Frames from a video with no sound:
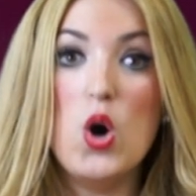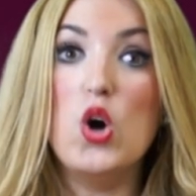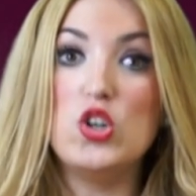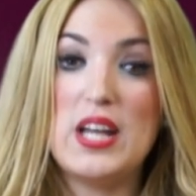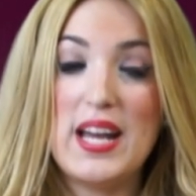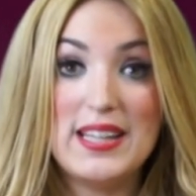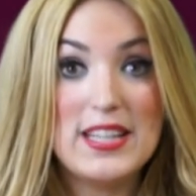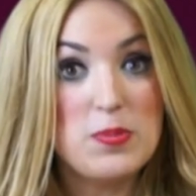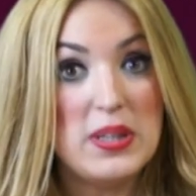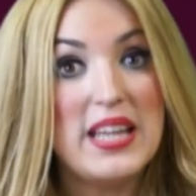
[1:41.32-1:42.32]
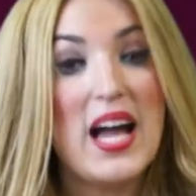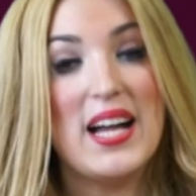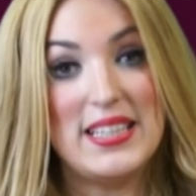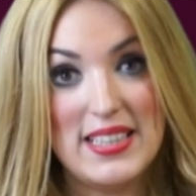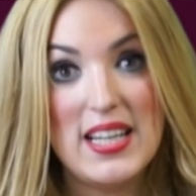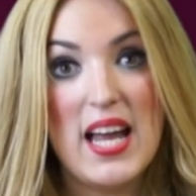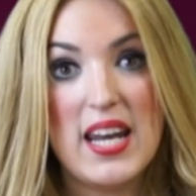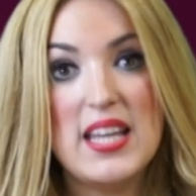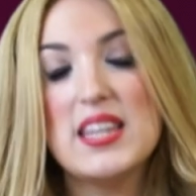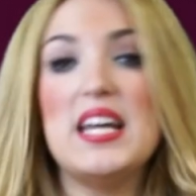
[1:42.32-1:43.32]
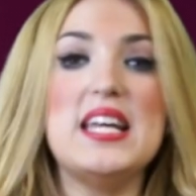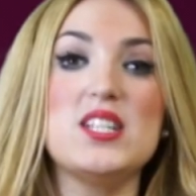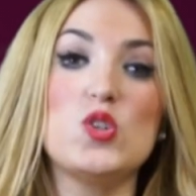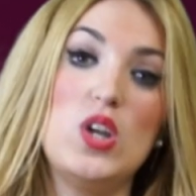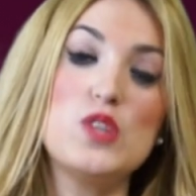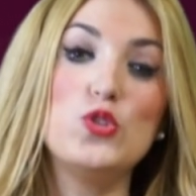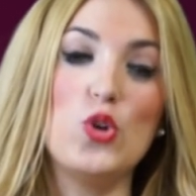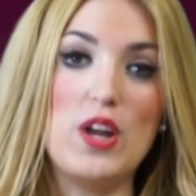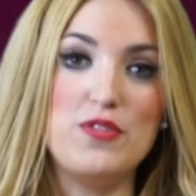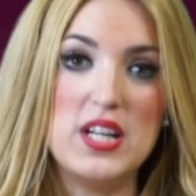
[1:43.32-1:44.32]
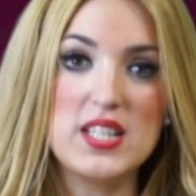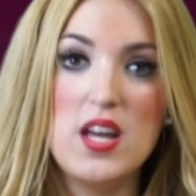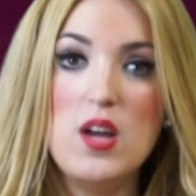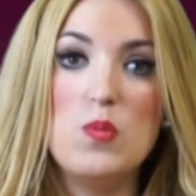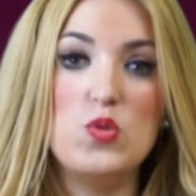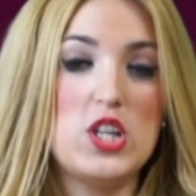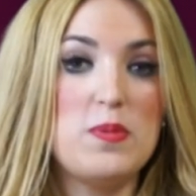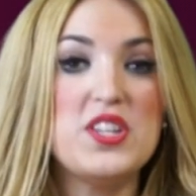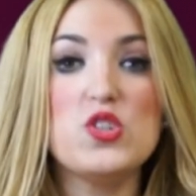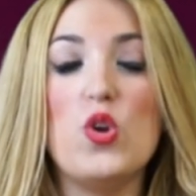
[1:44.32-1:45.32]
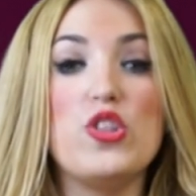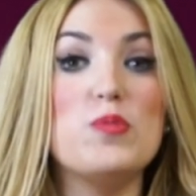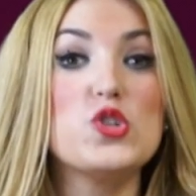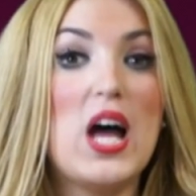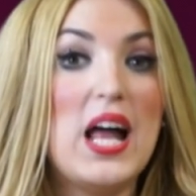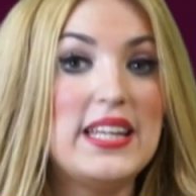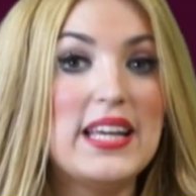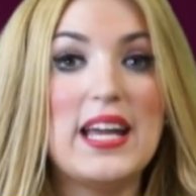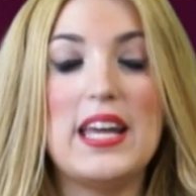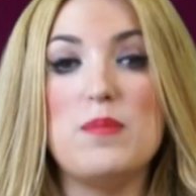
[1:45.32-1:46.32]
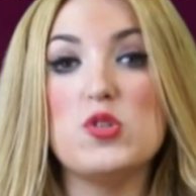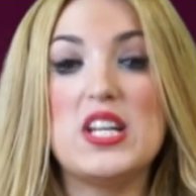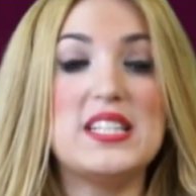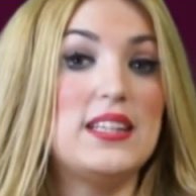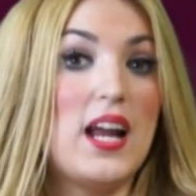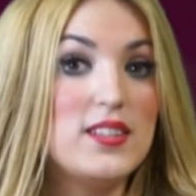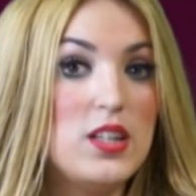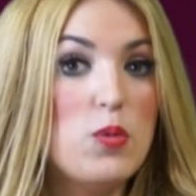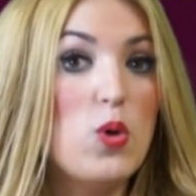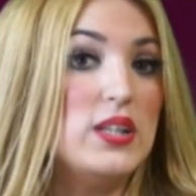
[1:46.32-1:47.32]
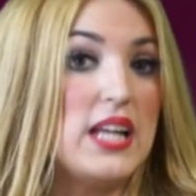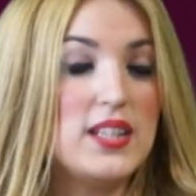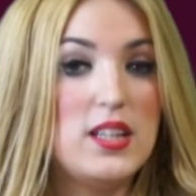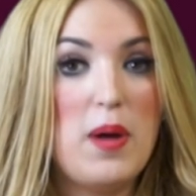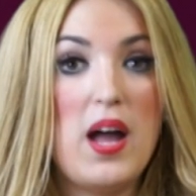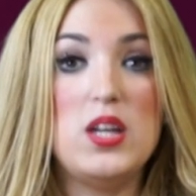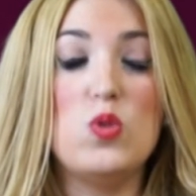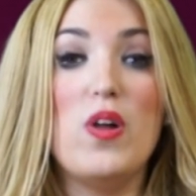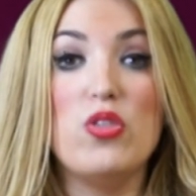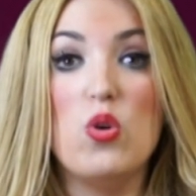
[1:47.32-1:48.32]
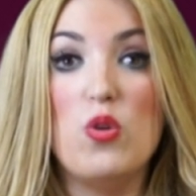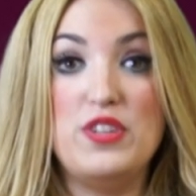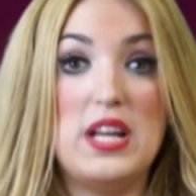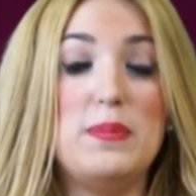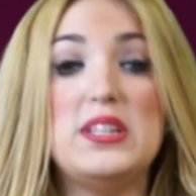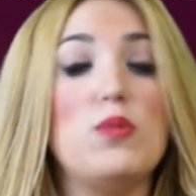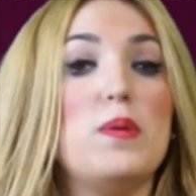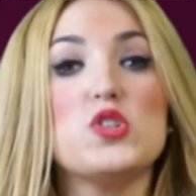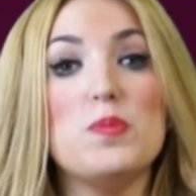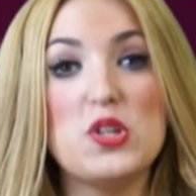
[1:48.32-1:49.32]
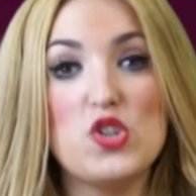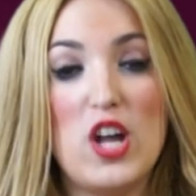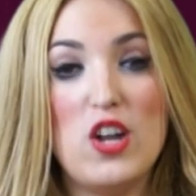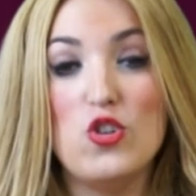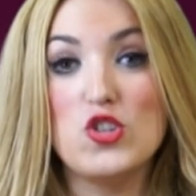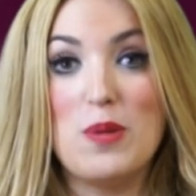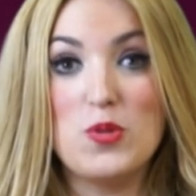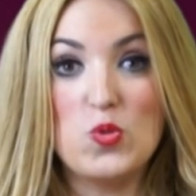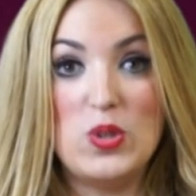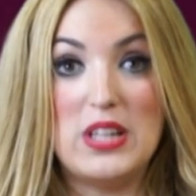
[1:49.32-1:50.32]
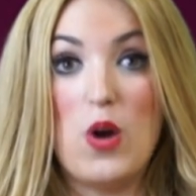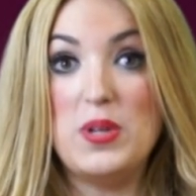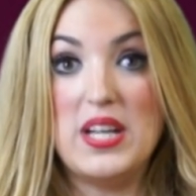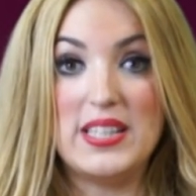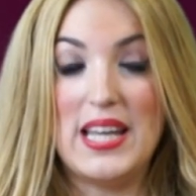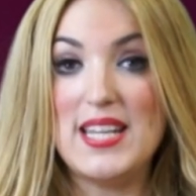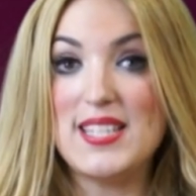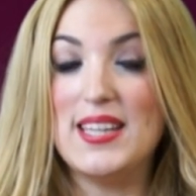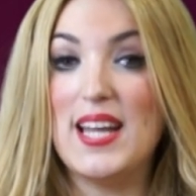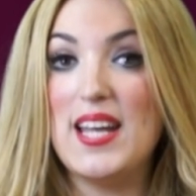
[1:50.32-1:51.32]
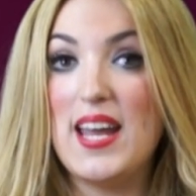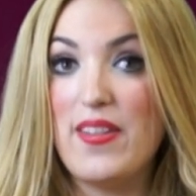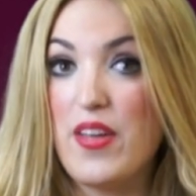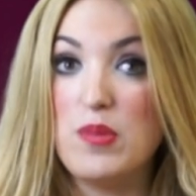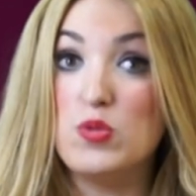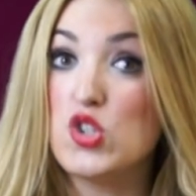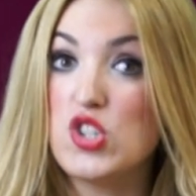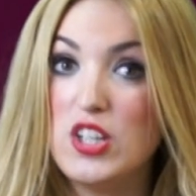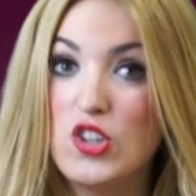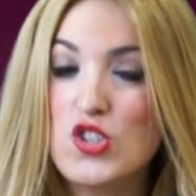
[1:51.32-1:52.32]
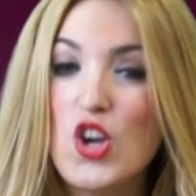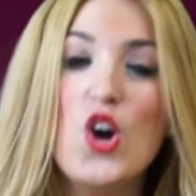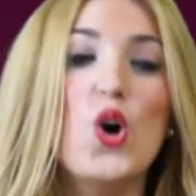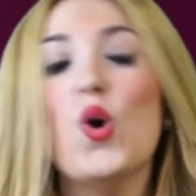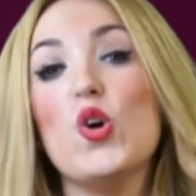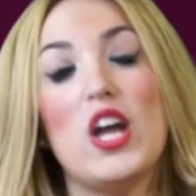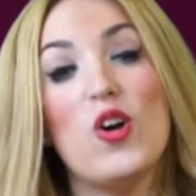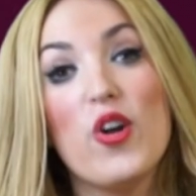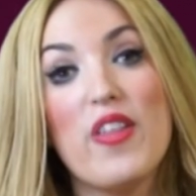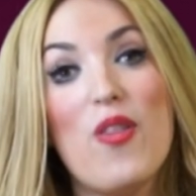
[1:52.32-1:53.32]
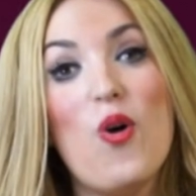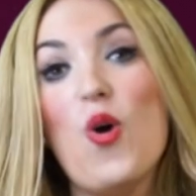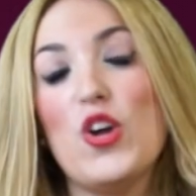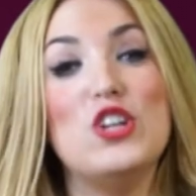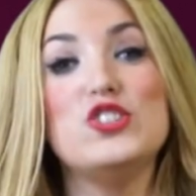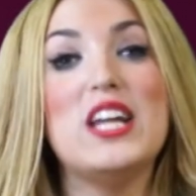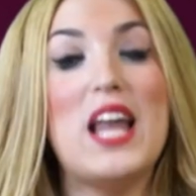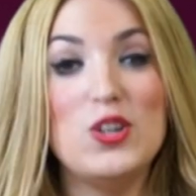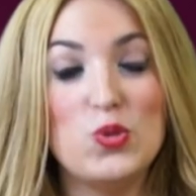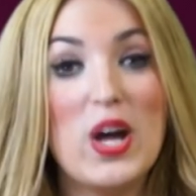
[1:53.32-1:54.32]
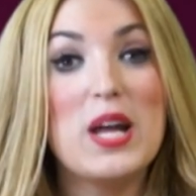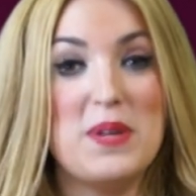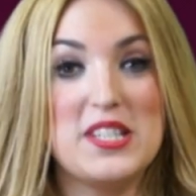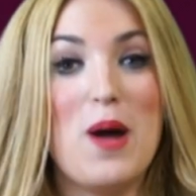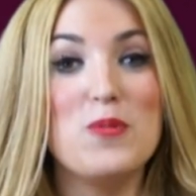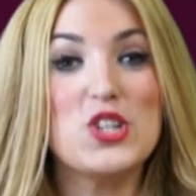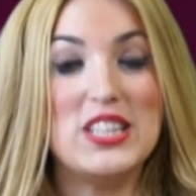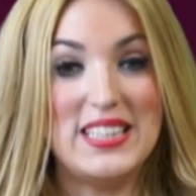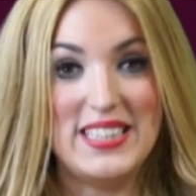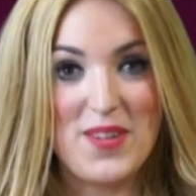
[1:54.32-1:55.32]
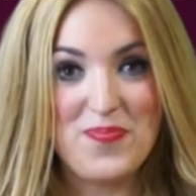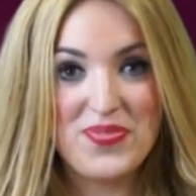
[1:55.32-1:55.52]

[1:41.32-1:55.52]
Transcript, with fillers: Otra gran desventaja que tiene la red son las fotografías. Muchas veces conocemos a alguien que creemos que es atractivo o atractiva y cuando finalmente lo vemos en persona nos damos cuenta o bien que la instantánea era de hace muchos años o que ha engordado o que no tiene la altura que pensábamos que tenía.